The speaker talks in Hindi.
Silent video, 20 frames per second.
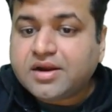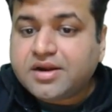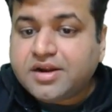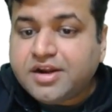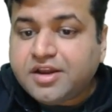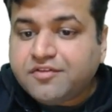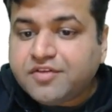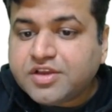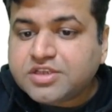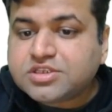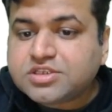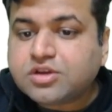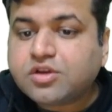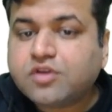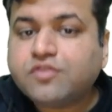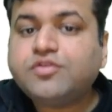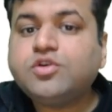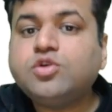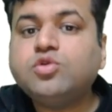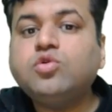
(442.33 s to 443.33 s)
डिविजन
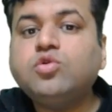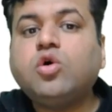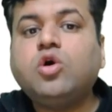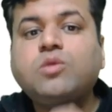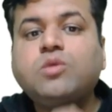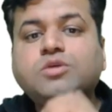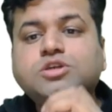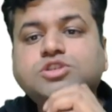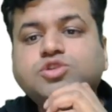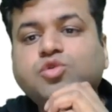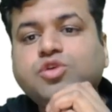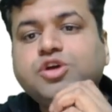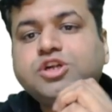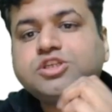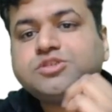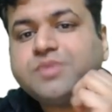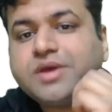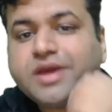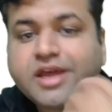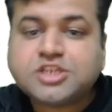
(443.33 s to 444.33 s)
ऑफ टू ऑलमोस्ट
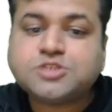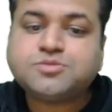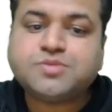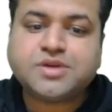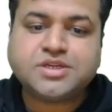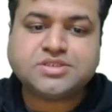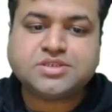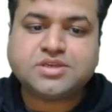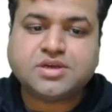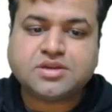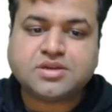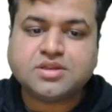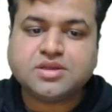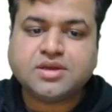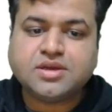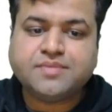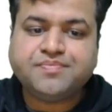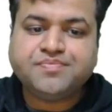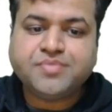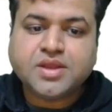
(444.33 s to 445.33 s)
स्क्वेयर्स में एक्सप्रेस कर
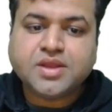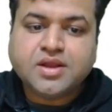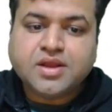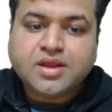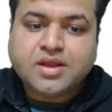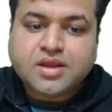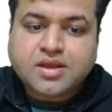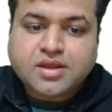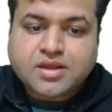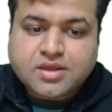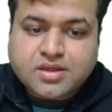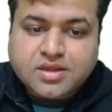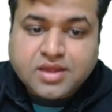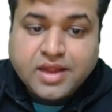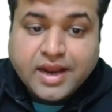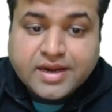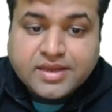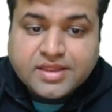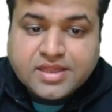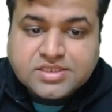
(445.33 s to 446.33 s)
दिया
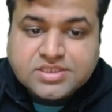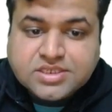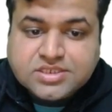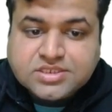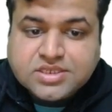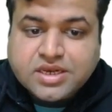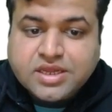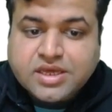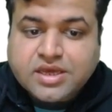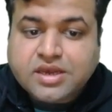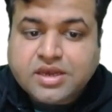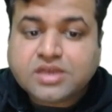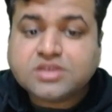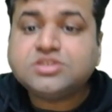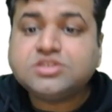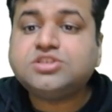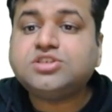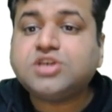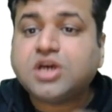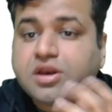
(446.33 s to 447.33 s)
and this is clearly a
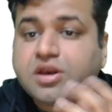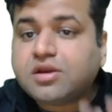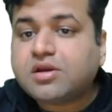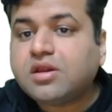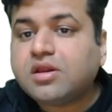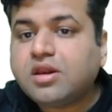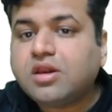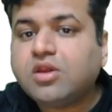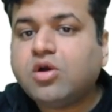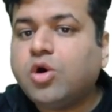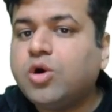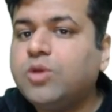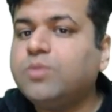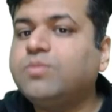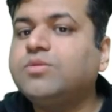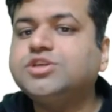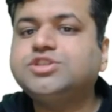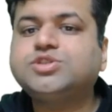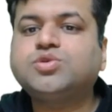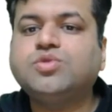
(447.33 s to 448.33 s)
general
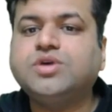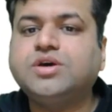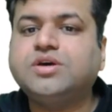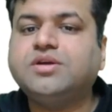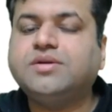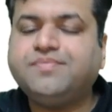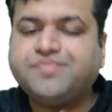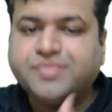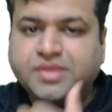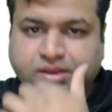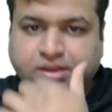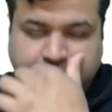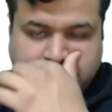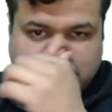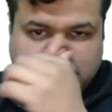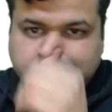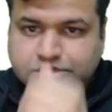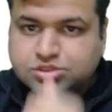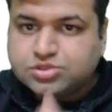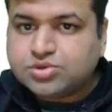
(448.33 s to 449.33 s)
almost square.
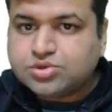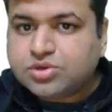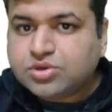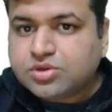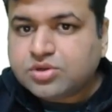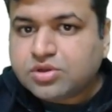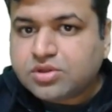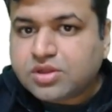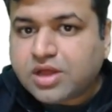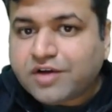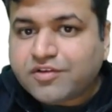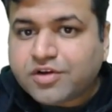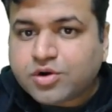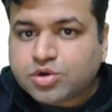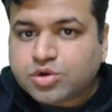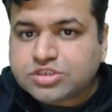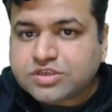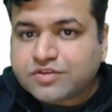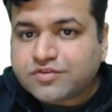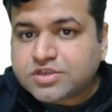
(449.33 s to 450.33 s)
So our
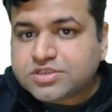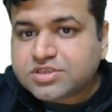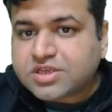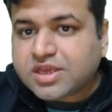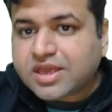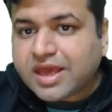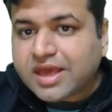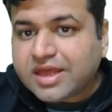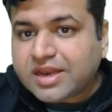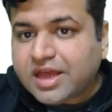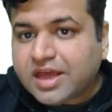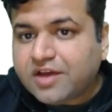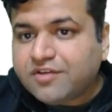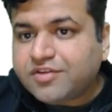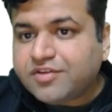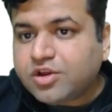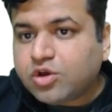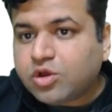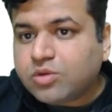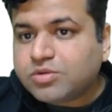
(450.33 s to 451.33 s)
question was can
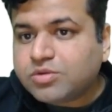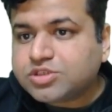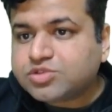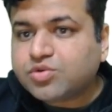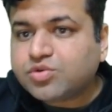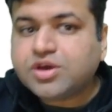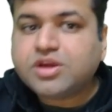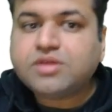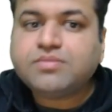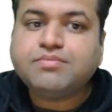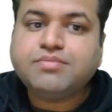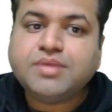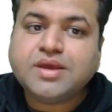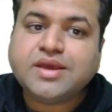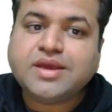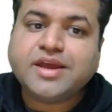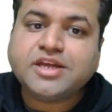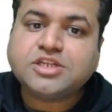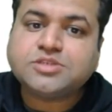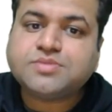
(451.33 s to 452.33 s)
every almost square be
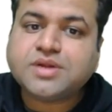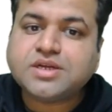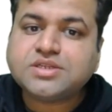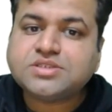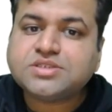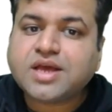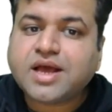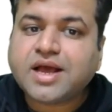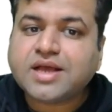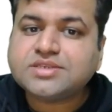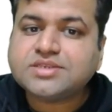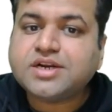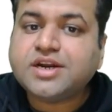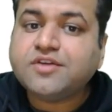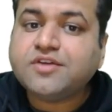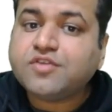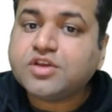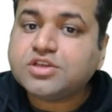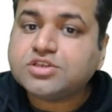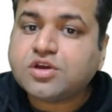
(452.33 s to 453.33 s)
expressed as a
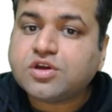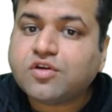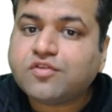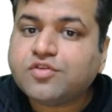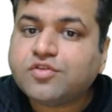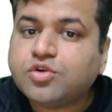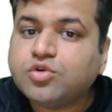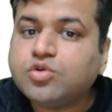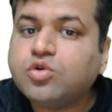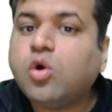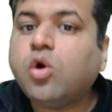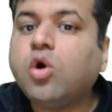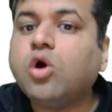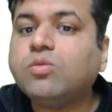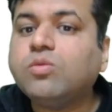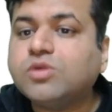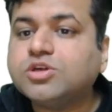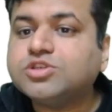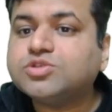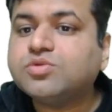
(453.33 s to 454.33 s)
division of two
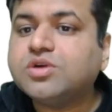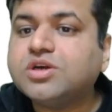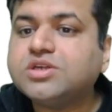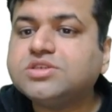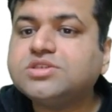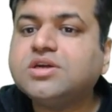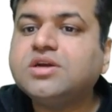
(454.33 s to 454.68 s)
almost squares?